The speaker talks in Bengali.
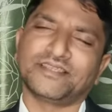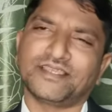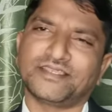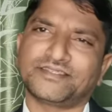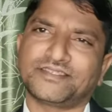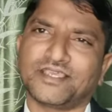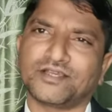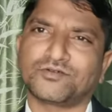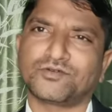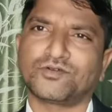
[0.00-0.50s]

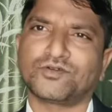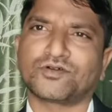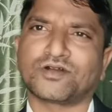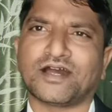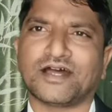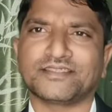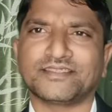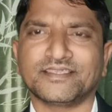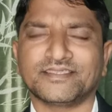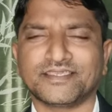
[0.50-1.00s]
যে কোনো
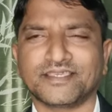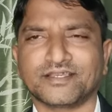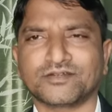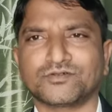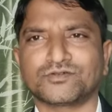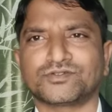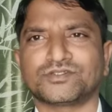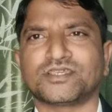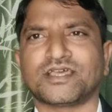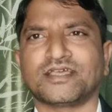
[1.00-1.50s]
কাজে যে
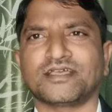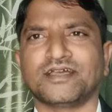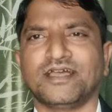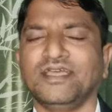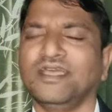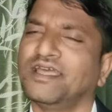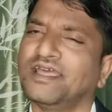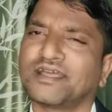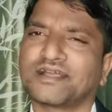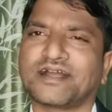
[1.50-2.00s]
কোনো জায়গায়
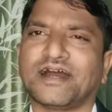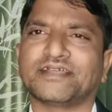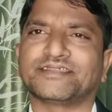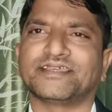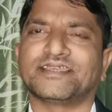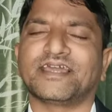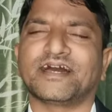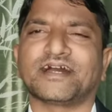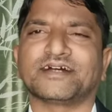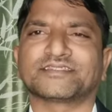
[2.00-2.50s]
কাজে
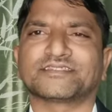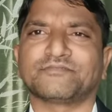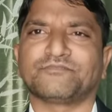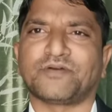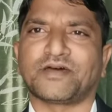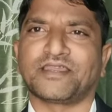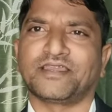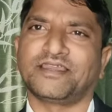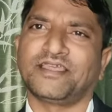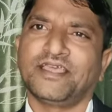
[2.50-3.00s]
লাগাতে
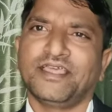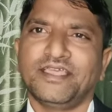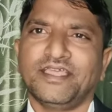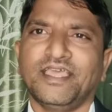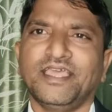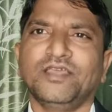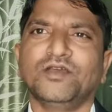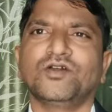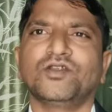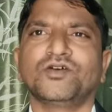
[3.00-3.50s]
পারেন
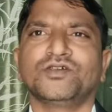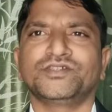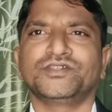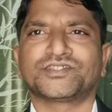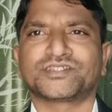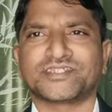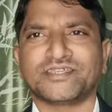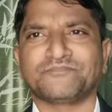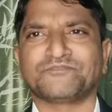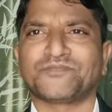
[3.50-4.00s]
এই হলো
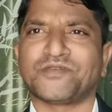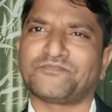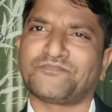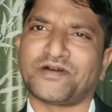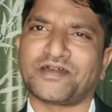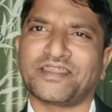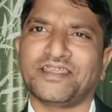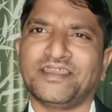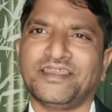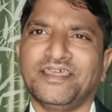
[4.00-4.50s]
স্ট্যাম্প
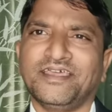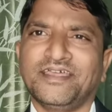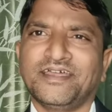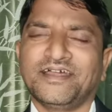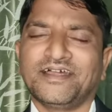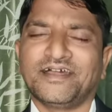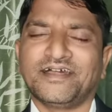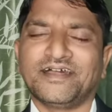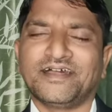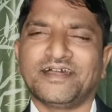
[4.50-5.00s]
পেপারের
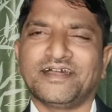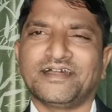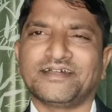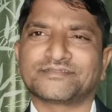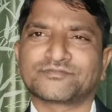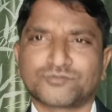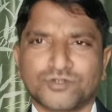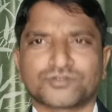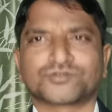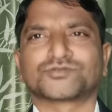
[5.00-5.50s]

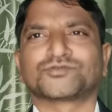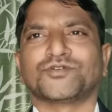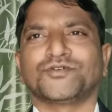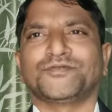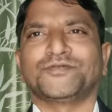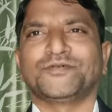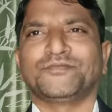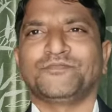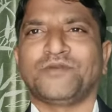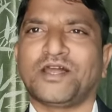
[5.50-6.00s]
তথ্য
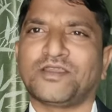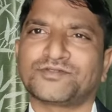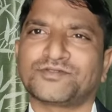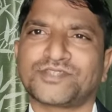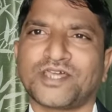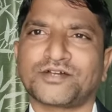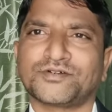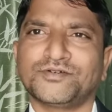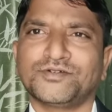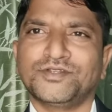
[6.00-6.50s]
ভালো
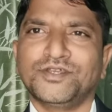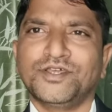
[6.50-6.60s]
থাকুন